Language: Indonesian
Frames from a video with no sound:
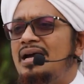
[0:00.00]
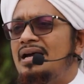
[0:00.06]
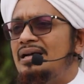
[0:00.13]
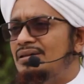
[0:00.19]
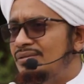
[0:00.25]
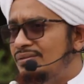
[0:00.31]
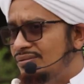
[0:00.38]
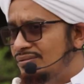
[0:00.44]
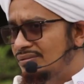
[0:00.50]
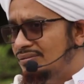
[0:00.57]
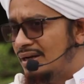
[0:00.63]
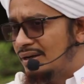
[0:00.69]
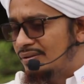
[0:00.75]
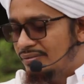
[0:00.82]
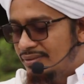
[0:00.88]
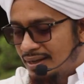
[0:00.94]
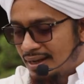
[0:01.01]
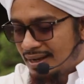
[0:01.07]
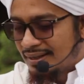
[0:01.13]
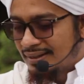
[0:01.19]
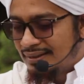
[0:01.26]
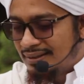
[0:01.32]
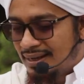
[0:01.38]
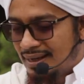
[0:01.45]
sama aku, aku ya
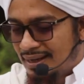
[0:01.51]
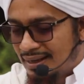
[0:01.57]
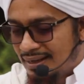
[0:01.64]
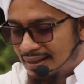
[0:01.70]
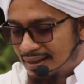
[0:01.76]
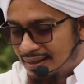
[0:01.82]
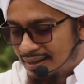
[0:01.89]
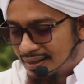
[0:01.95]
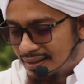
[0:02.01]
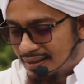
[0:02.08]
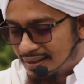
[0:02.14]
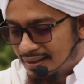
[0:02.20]
nggak kenal.